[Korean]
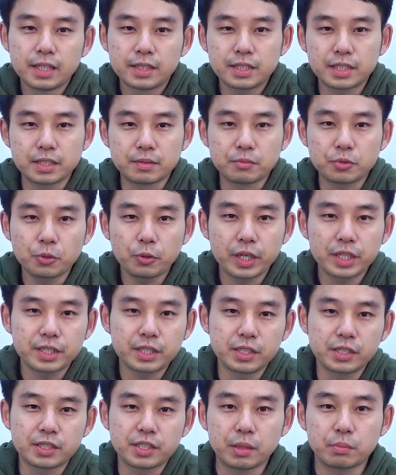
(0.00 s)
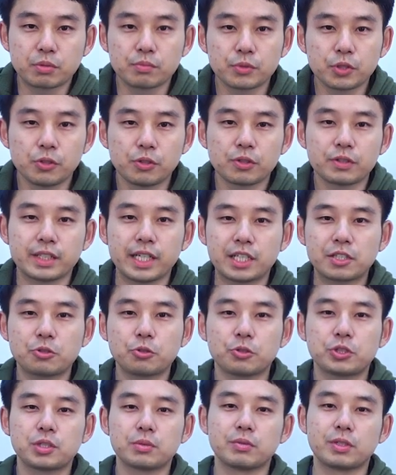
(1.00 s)
지금 소개해드릴 제품도
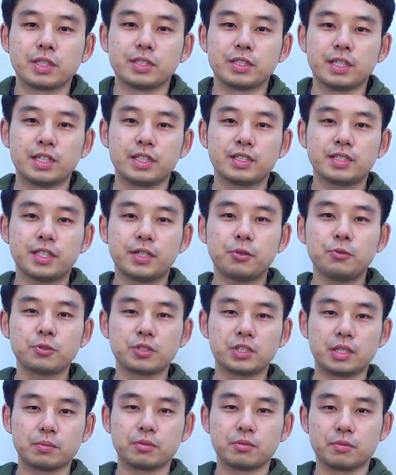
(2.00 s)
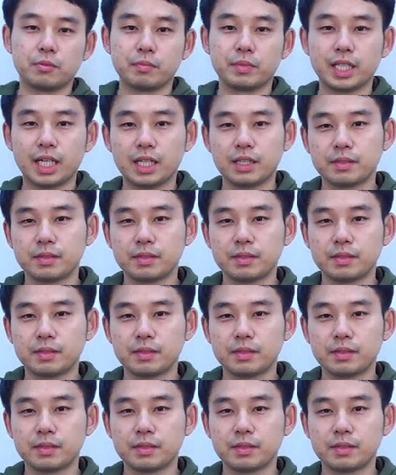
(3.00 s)
넥스토치 브랜드의 새로운 제품입니다